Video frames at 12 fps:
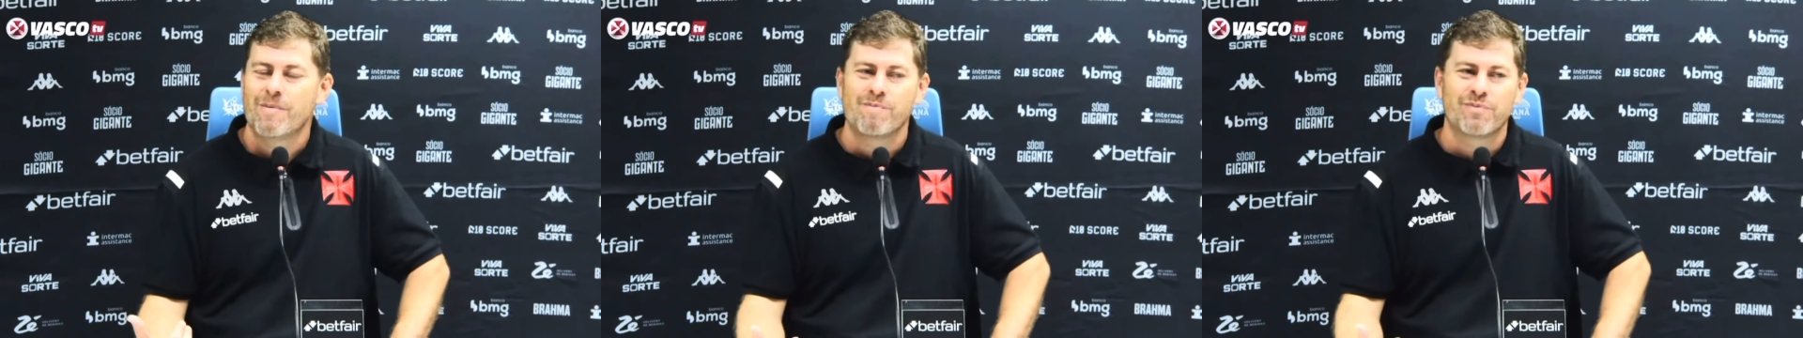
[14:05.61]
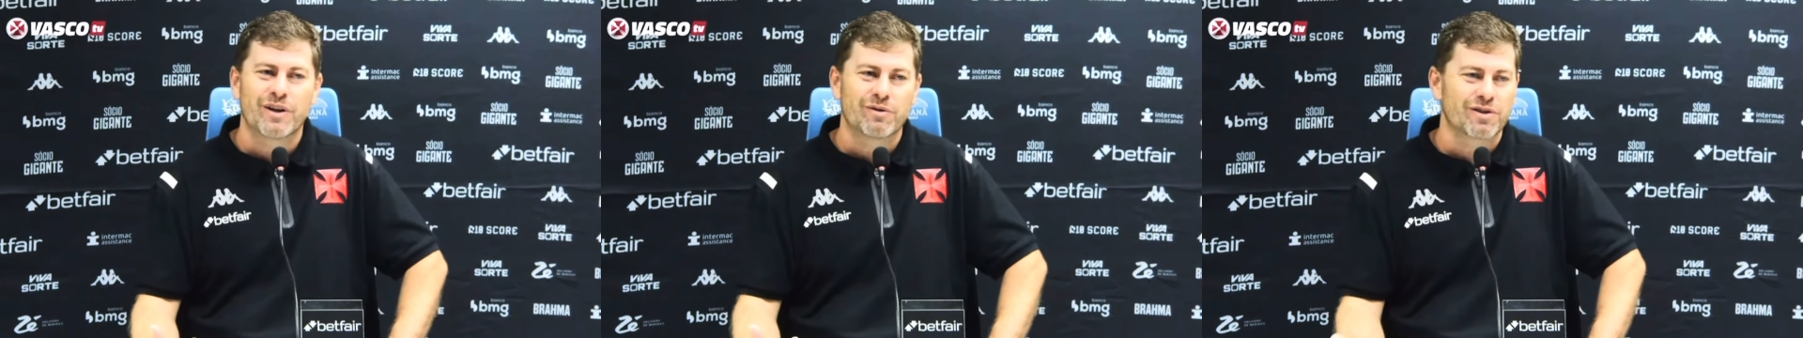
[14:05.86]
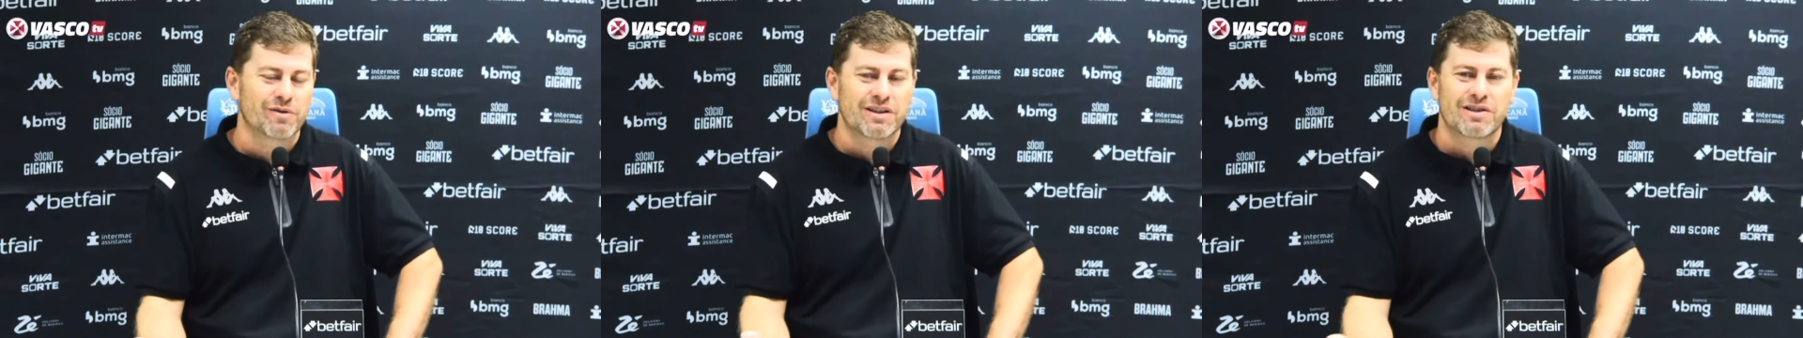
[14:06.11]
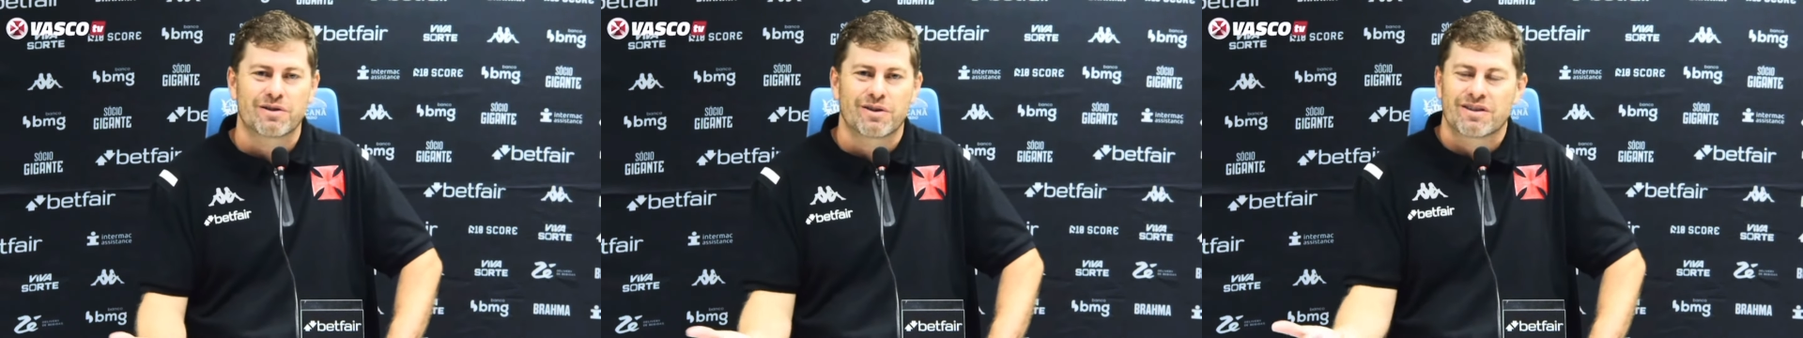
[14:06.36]
Então, são
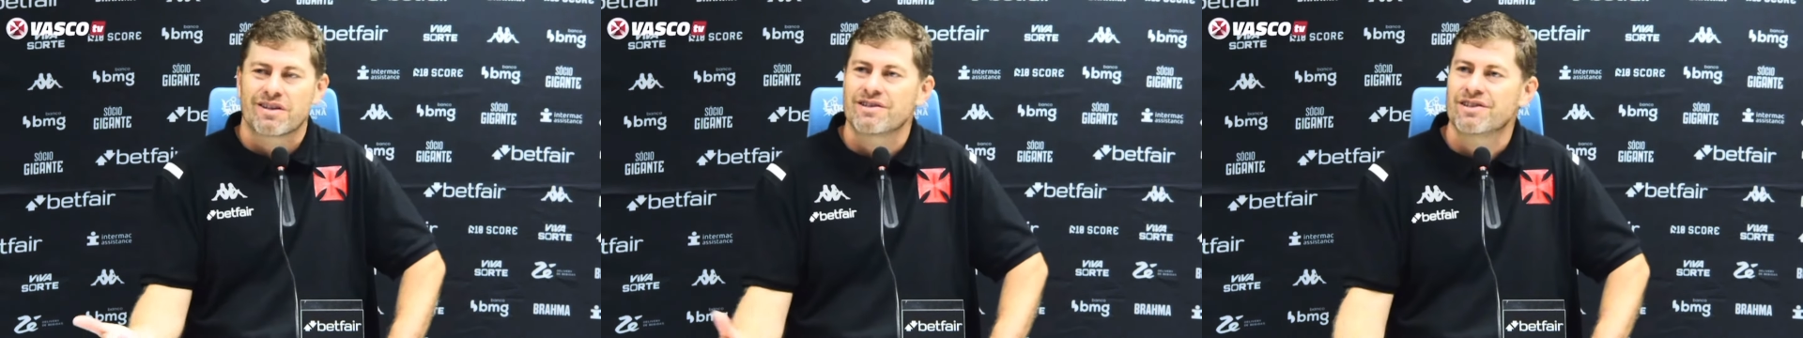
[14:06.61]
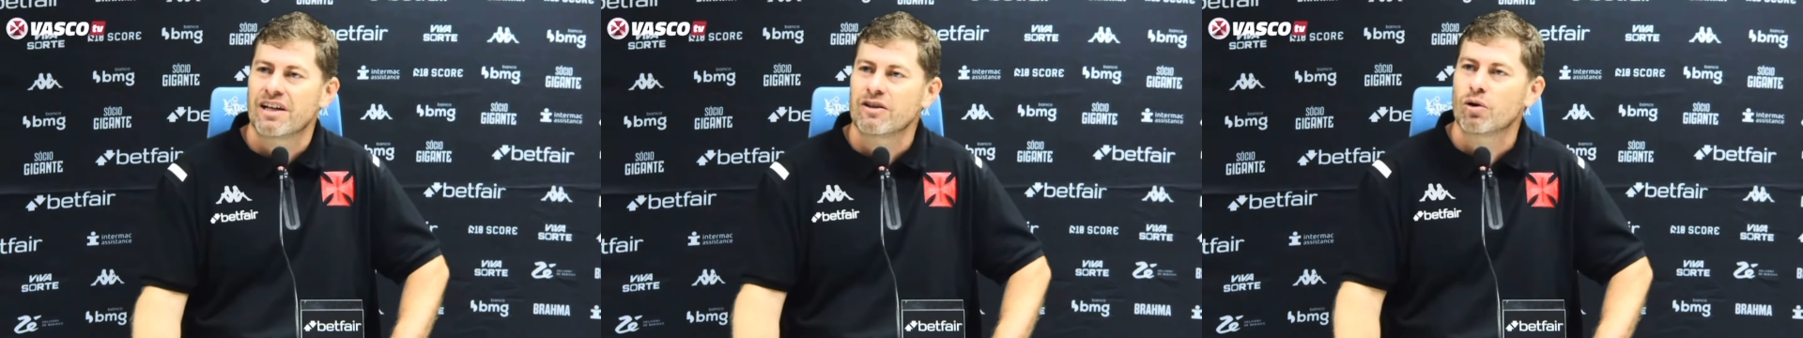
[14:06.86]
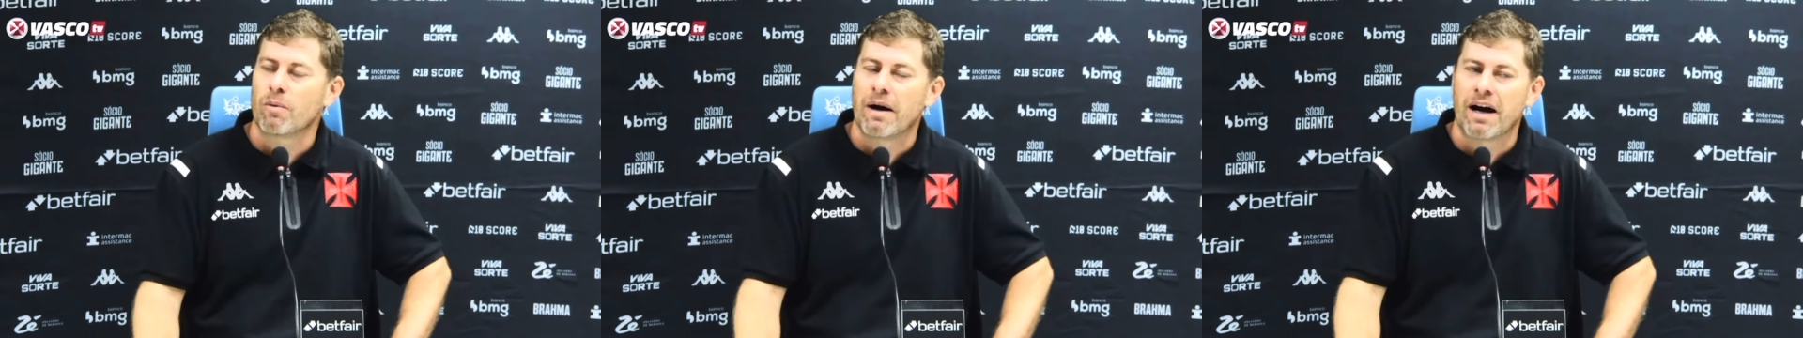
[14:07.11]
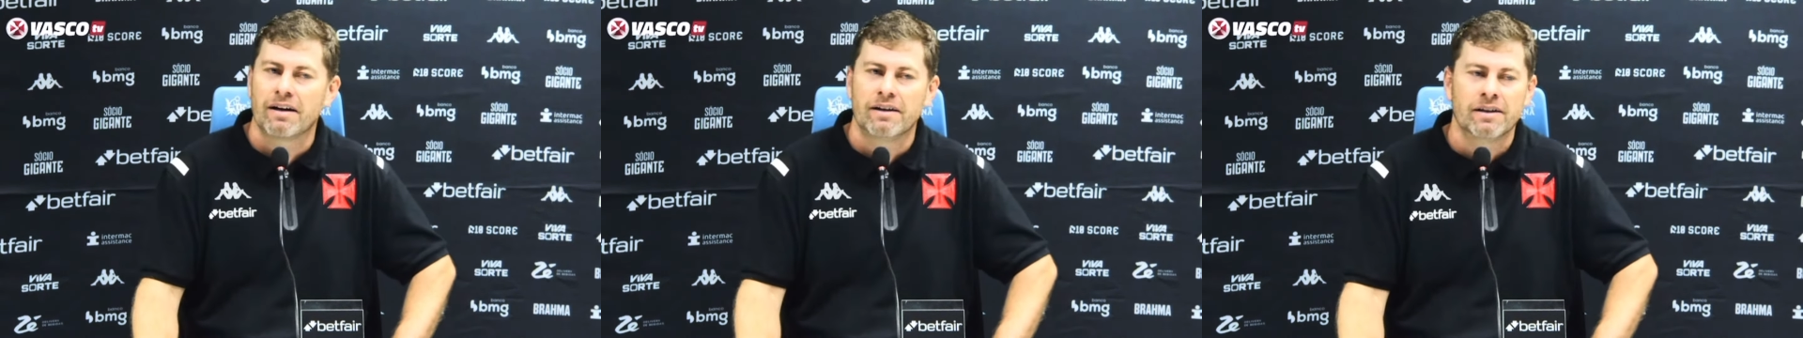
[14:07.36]
decisões que a gente tem que
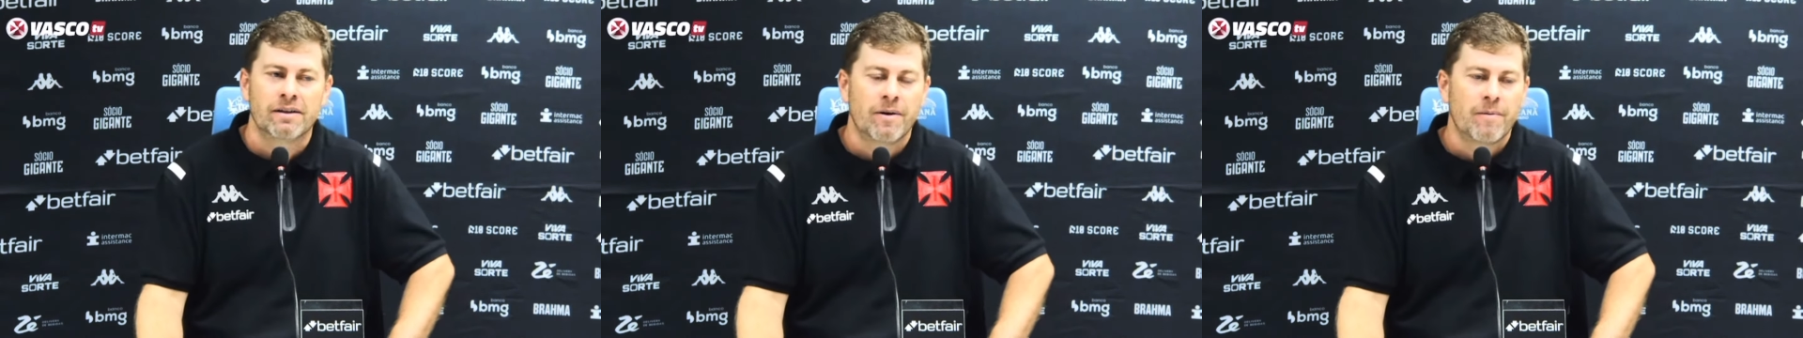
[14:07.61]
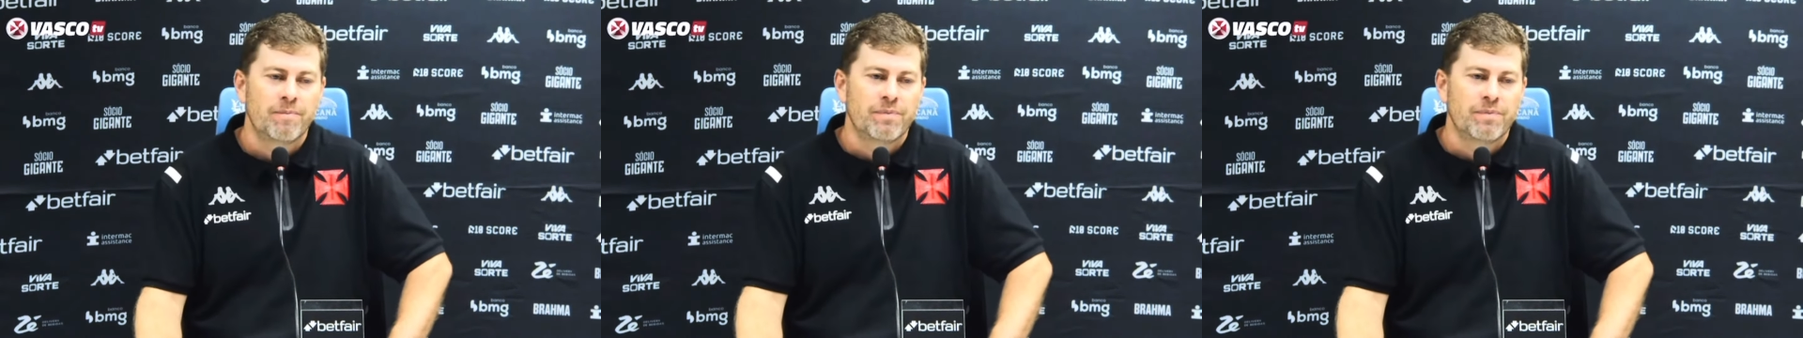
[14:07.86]
tomar ali.